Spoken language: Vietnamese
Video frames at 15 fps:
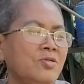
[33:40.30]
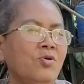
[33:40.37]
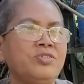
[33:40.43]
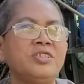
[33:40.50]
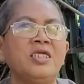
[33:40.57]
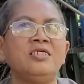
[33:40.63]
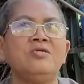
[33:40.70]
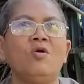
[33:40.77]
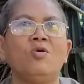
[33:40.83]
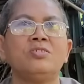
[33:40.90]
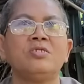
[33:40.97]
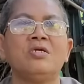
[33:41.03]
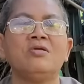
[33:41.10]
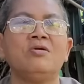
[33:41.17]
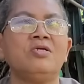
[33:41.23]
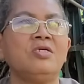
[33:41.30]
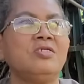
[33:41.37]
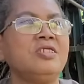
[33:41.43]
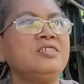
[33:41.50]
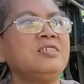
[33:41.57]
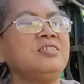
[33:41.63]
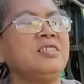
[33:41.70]
rồi chị rồi trời ơi
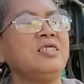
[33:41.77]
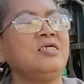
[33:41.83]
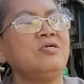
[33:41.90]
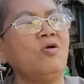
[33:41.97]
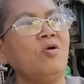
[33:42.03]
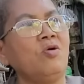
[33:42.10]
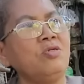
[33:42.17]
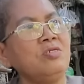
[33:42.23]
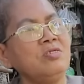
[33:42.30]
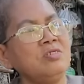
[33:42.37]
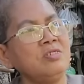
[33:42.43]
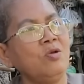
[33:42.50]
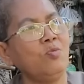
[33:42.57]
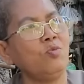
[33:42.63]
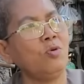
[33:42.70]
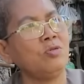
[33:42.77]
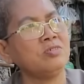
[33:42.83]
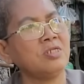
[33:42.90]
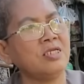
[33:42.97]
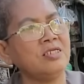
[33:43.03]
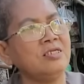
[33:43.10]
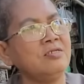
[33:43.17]
tới chừng giờ rồi hỏi nó nhung
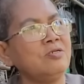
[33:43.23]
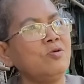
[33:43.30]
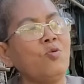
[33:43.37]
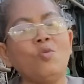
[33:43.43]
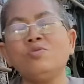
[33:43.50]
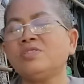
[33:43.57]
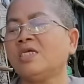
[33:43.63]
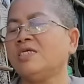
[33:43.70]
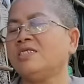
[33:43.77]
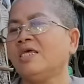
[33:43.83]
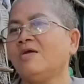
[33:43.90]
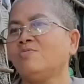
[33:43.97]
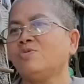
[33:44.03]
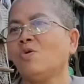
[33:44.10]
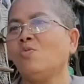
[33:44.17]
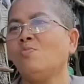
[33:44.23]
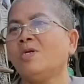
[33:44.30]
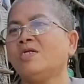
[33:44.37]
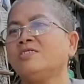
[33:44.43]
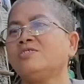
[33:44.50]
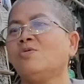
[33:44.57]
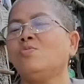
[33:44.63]
con chị nó cũng chị theo chú
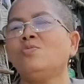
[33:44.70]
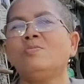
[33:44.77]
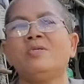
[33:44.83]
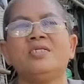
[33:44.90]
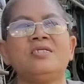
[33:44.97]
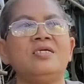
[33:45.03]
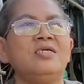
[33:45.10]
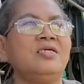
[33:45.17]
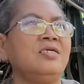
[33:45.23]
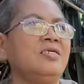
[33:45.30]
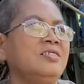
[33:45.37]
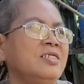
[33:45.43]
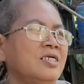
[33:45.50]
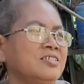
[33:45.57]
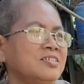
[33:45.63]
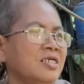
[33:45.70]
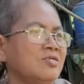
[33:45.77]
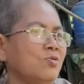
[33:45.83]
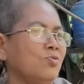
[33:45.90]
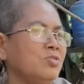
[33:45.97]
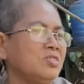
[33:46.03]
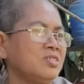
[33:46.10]
mà nó chú bên uh, giảng
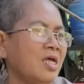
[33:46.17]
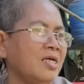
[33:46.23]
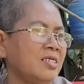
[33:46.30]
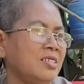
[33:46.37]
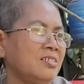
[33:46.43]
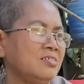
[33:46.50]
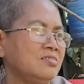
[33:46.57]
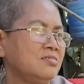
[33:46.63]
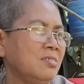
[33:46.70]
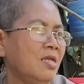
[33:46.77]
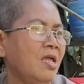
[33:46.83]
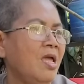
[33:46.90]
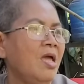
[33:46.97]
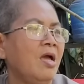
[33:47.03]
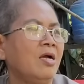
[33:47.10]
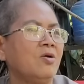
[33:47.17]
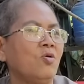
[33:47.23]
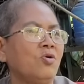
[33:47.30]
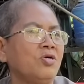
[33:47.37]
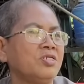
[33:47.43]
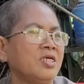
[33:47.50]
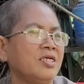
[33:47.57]
sanh của đức thầy
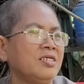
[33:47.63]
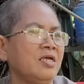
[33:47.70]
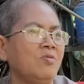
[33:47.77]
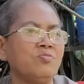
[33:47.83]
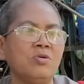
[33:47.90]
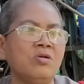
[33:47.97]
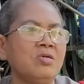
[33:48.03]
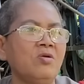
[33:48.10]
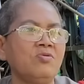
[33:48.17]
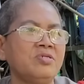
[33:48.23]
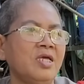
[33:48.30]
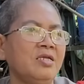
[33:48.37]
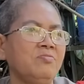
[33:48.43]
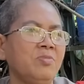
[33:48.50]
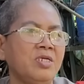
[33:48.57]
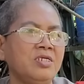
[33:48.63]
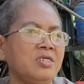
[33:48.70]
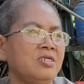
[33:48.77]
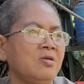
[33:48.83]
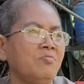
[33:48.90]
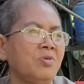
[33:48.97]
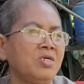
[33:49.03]
con có thấy không nó đâu thấy
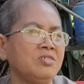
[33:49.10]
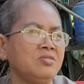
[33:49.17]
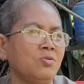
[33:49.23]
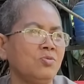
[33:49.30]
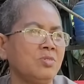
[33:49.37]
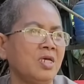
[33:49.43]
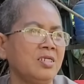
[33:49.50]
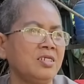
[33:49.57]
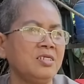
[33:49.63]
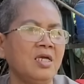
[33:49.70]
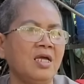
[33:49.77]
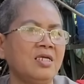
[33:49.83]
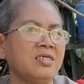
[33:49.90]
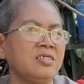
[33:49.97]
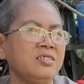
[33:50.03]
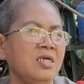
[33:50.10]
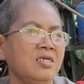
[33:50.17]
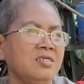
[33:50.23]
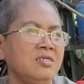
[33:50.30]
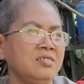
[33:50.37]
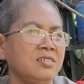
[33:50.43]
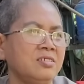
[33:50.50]
bị nó mới tu đây với hai cái
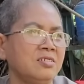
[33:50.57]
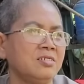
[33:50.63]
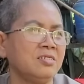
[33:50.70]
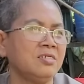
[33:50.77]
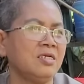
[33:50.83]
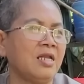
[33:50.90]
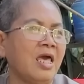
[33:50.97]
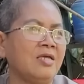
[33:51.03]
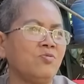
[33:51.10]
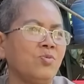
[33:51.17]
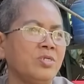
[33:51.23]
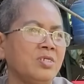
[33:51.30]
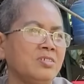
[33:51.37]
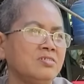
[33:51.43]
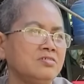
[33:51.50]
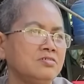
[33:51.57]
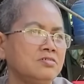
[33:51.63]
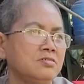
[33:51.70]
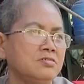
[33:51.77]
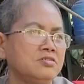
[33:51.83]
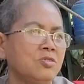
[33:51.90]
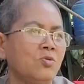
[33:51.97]
giới nó chưa có đại nguyện
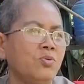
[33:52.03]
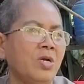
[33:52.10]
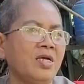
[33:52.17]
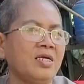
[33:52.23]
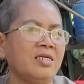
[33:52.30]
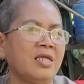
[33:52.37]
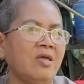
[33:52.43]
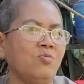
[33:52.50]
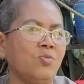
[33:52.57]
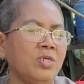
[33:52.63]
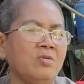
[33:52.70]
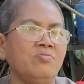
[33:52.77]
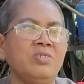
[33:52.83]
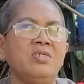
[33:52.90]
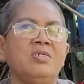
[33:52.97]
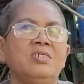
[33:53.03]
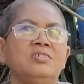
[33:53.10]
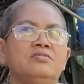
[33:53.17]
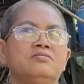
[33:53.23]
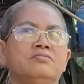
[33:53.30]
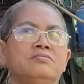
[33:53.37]
tu phát cái đại nguyện mới được